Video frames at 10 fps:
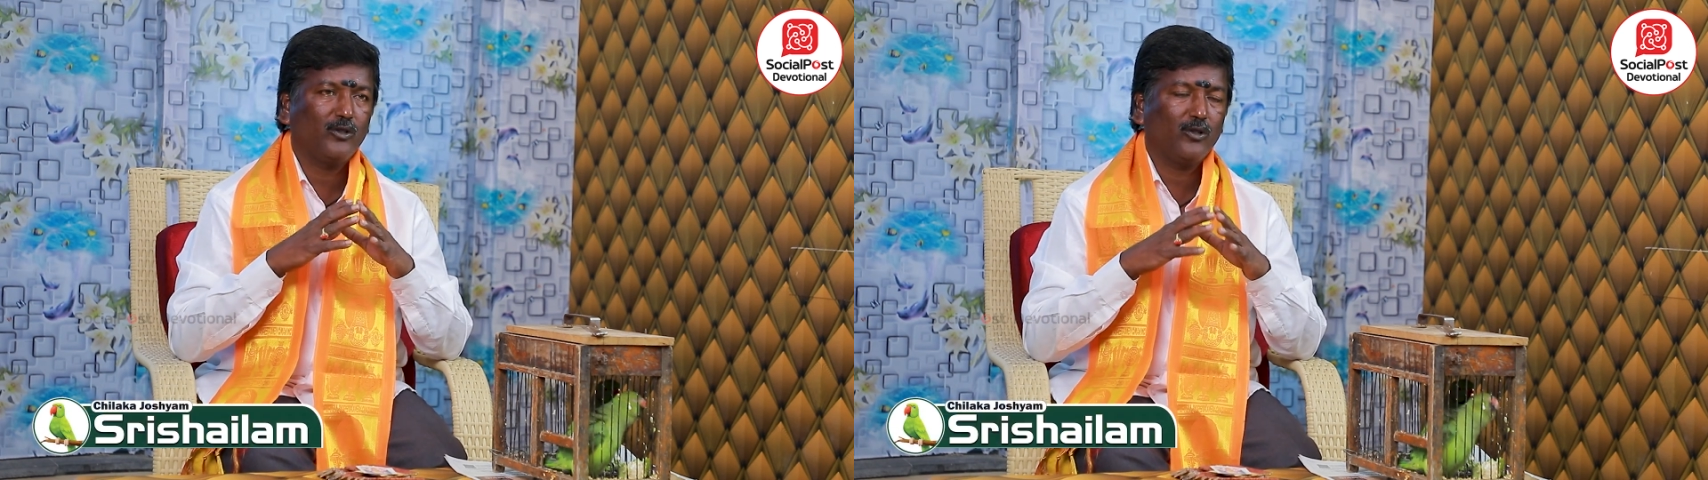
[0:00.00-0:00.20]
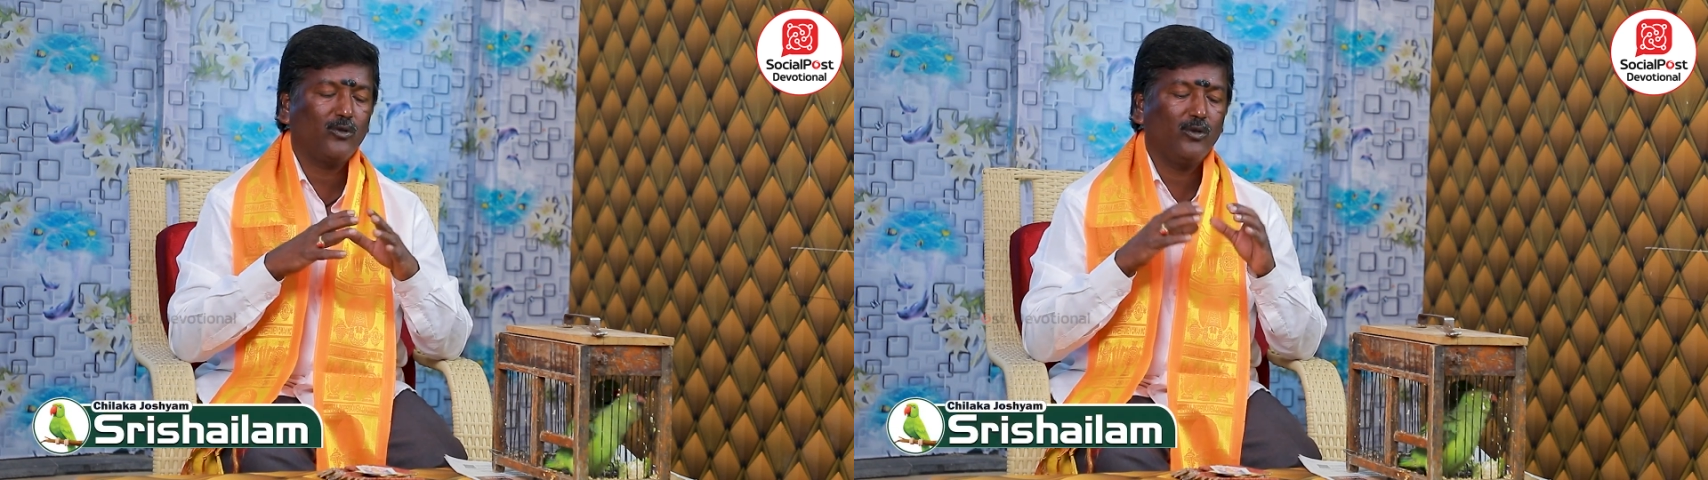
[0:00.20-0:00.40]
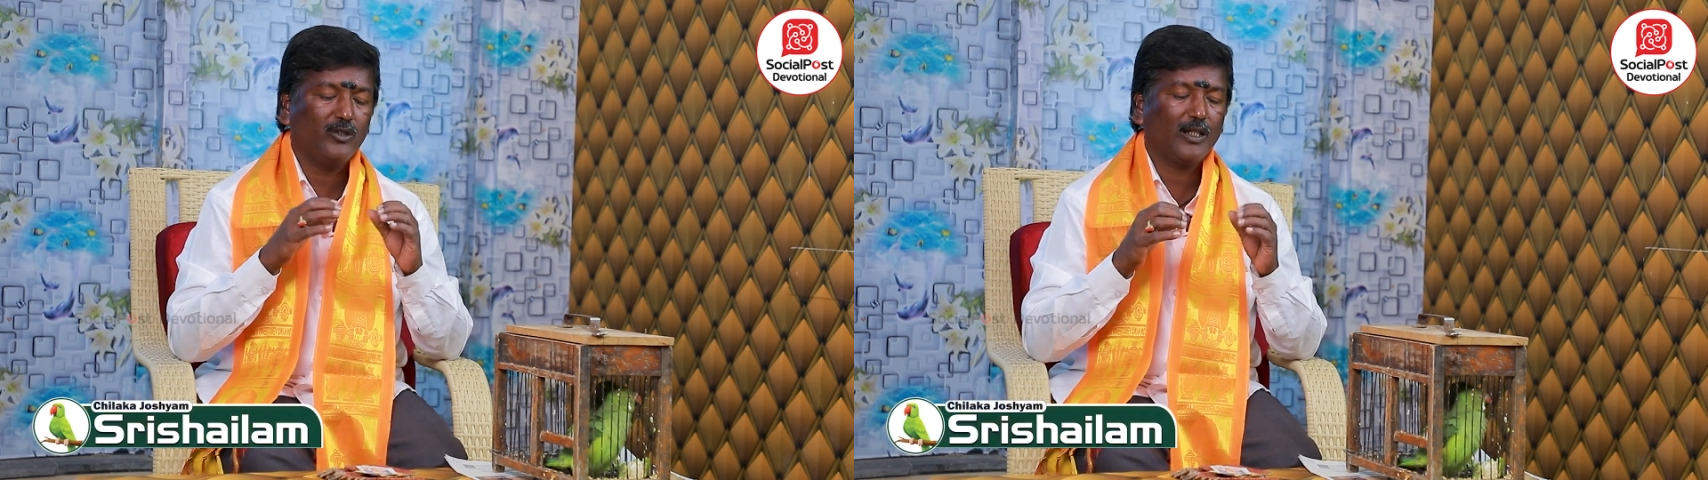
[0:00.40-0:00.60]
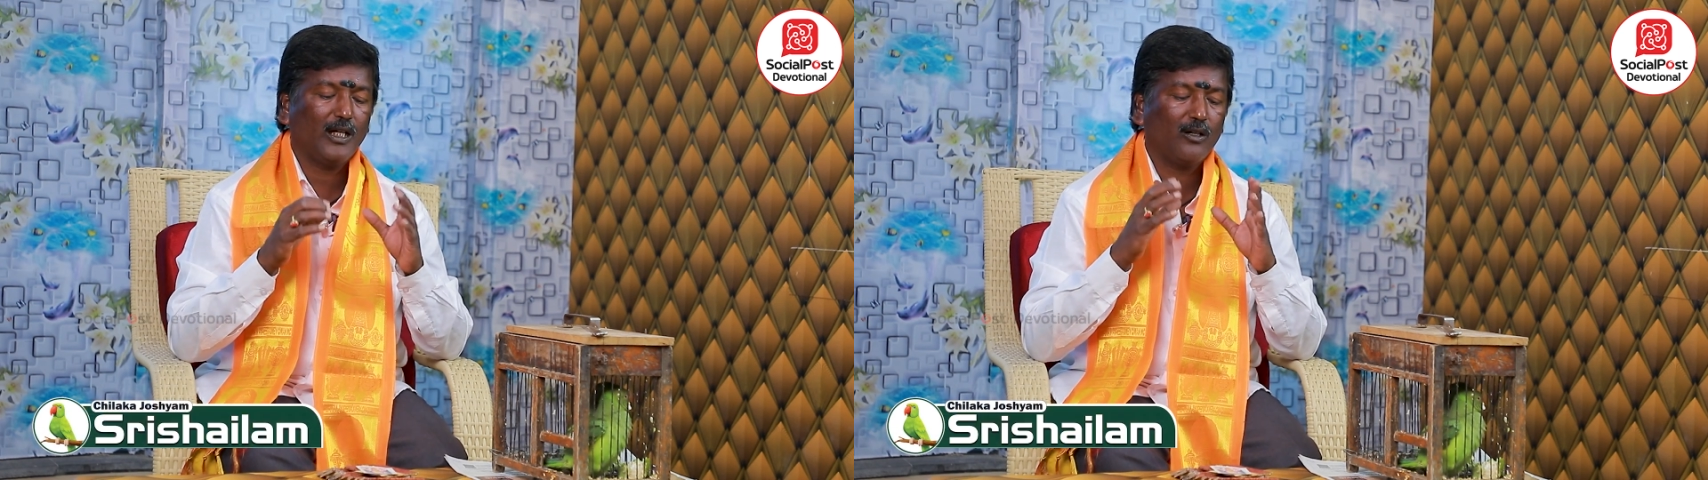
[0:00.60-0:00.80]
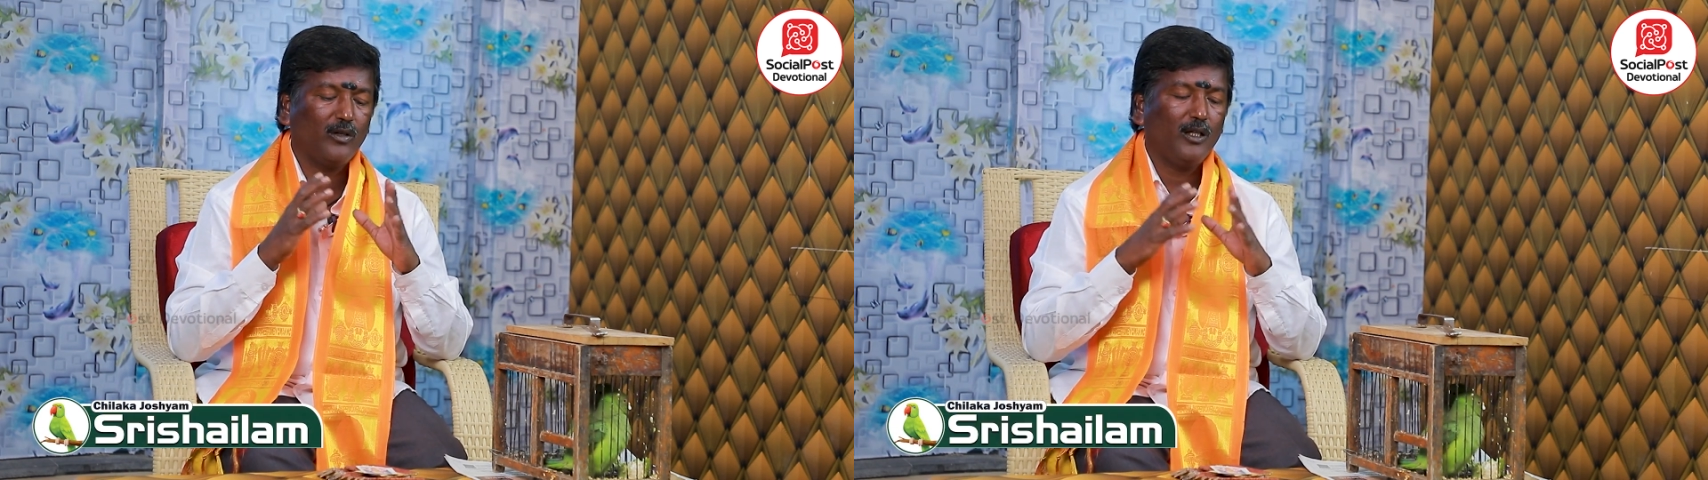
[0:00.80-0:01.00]
చిక్కులు
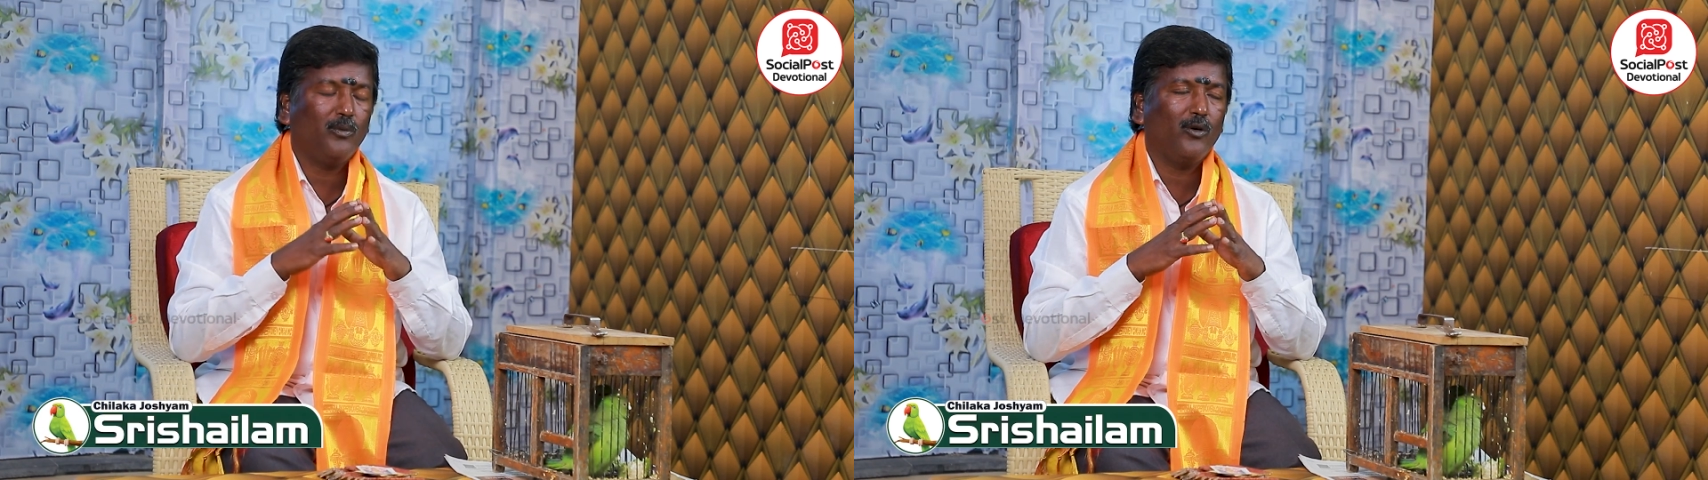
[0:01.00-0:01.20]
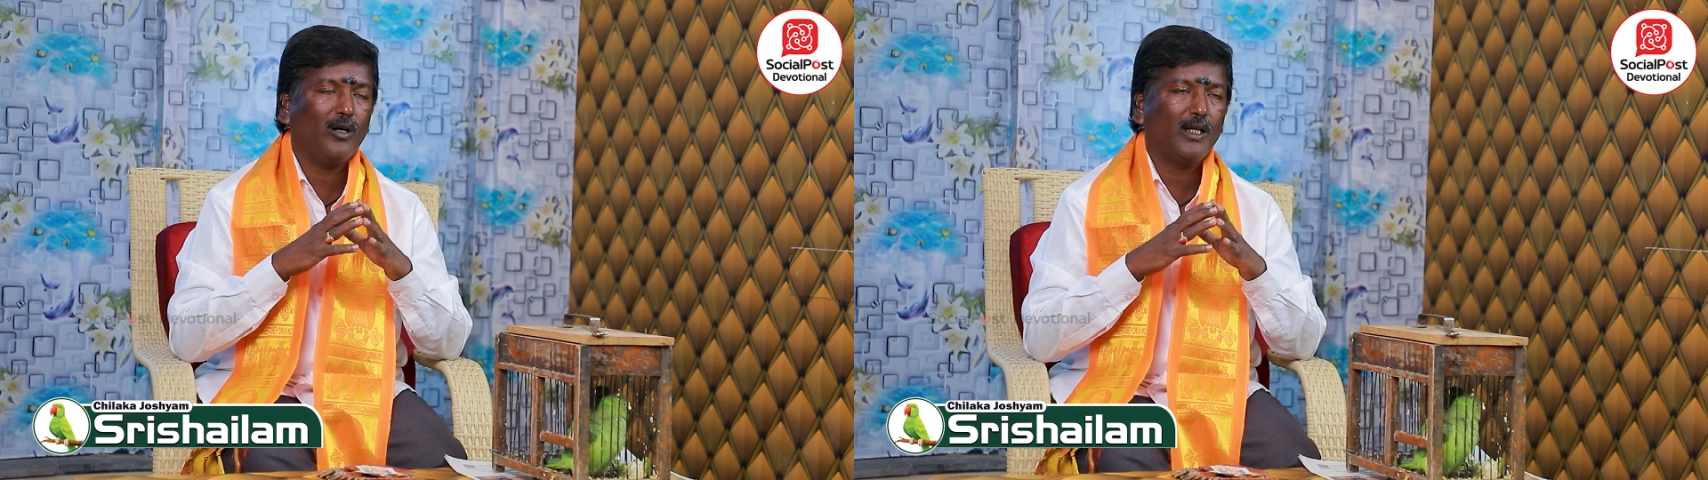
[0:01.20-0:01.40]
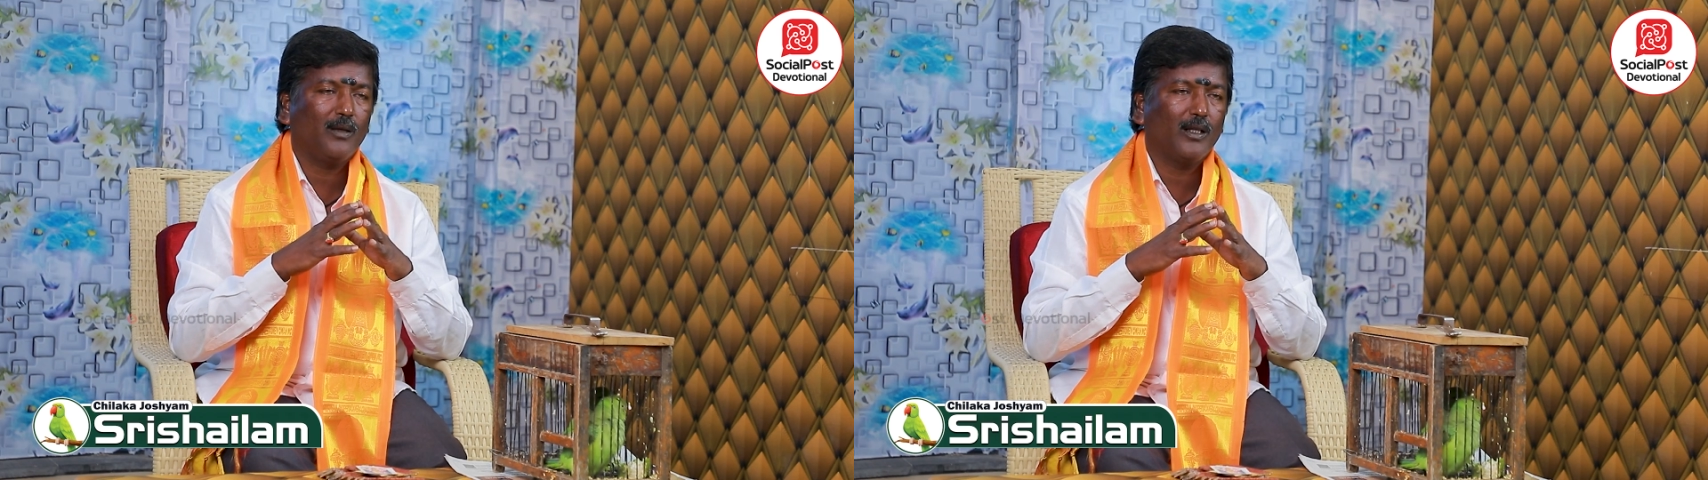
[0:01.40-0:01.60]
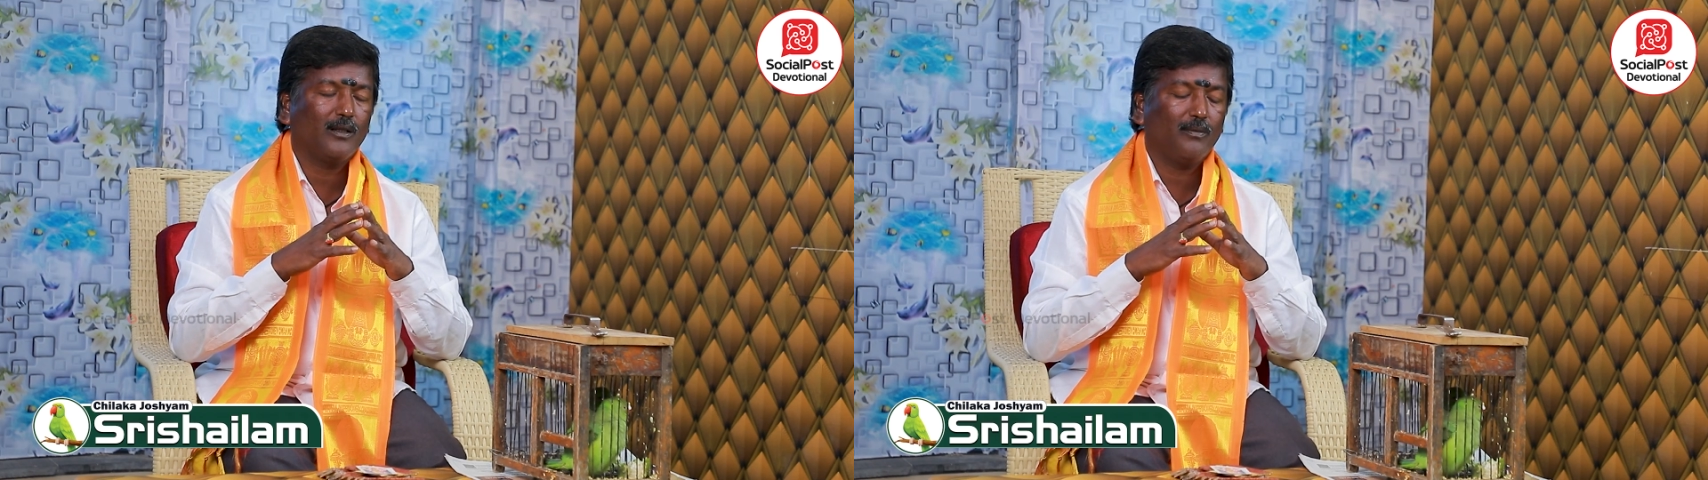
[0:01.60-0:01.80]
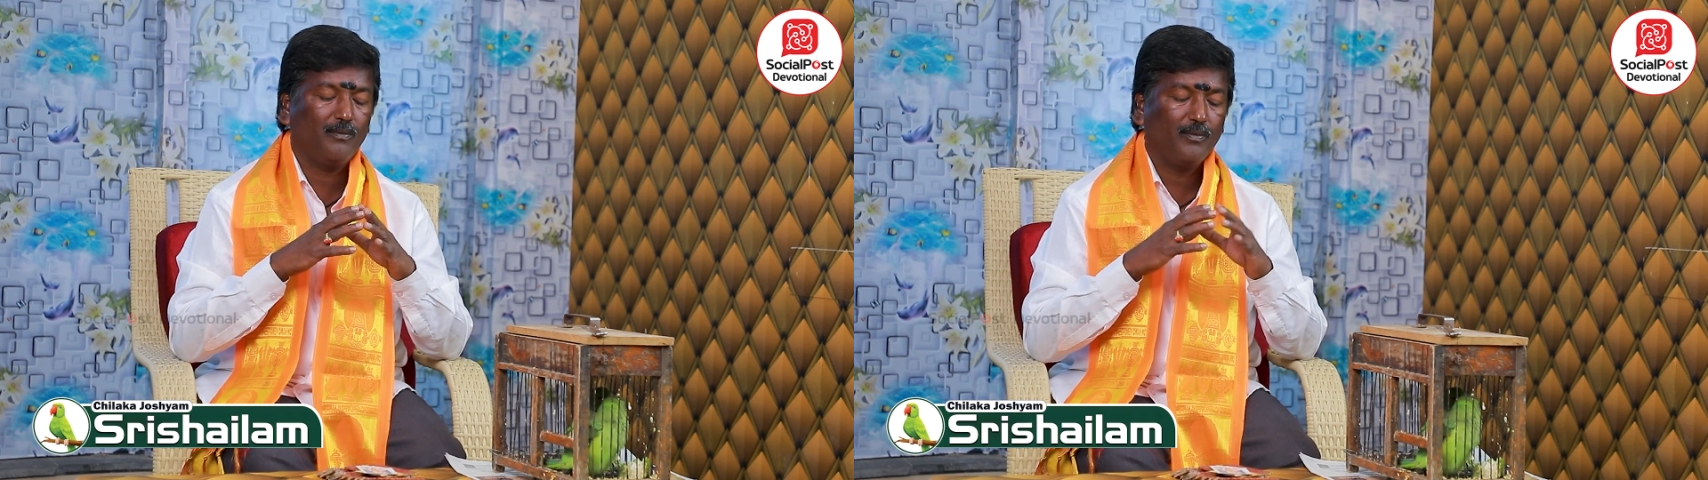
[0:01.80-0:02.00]
చికాకులు వెళ్ళిపోవాలంటే మాత్రం